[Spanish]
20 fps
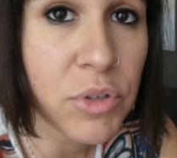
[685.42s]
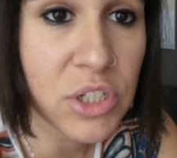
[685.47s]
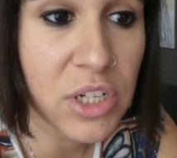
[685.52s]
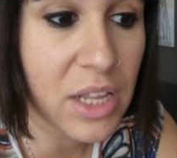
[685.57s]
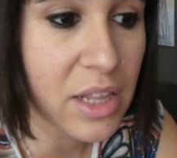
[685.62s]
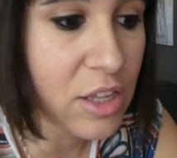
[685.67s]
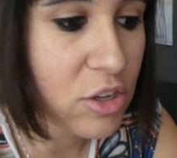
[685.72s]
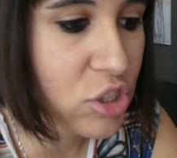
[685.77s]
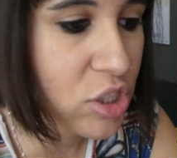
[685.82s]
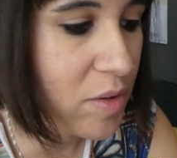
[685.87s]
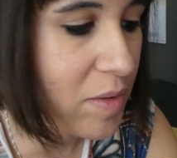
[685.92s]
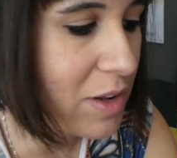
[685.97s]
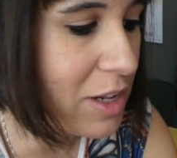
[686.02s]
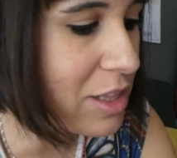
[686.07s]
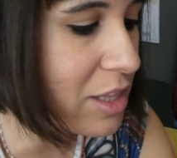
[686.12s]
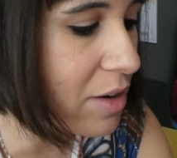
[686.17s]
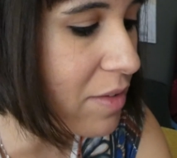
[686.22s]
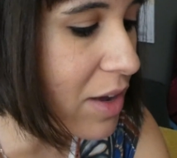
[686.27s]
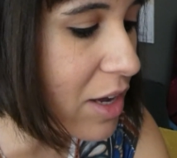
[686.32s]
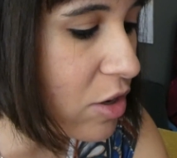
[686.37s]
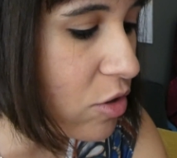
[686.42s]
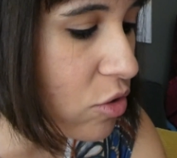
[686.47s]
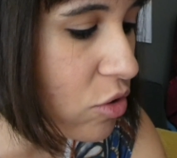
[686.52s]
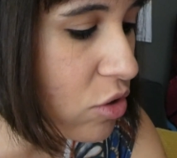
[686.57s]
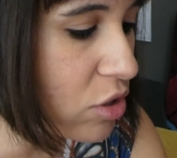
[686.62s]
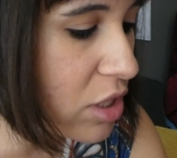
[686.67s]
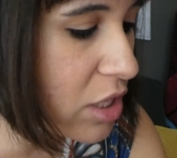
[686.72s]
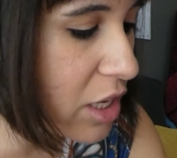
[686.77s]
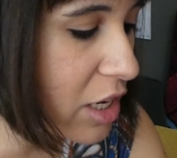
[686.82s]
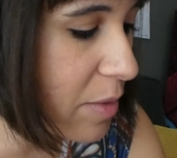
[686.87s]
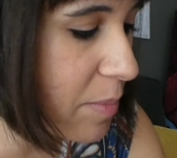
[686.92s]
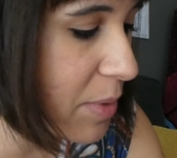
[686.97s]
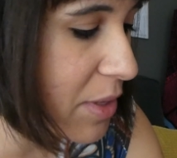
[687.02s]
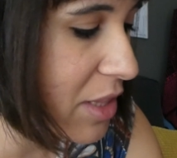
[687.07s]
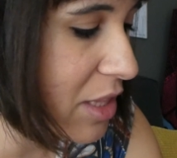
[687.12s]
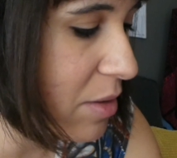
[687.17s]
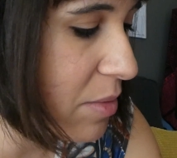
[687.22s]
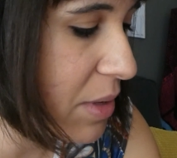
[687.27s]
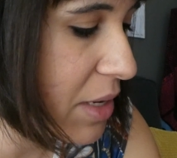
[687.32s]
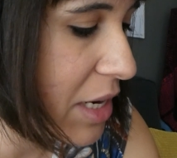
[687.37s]
Pues nada, yo estaba en el trabajo y de
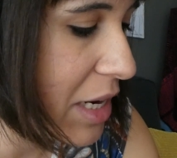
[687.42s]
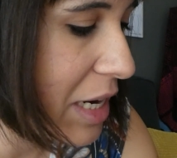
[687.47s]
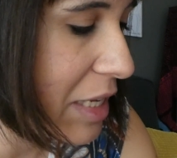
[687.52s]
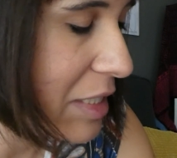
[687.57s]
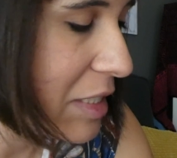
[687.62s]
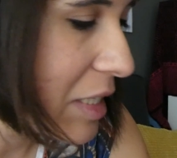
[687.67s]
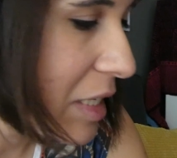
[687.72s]
repente viene la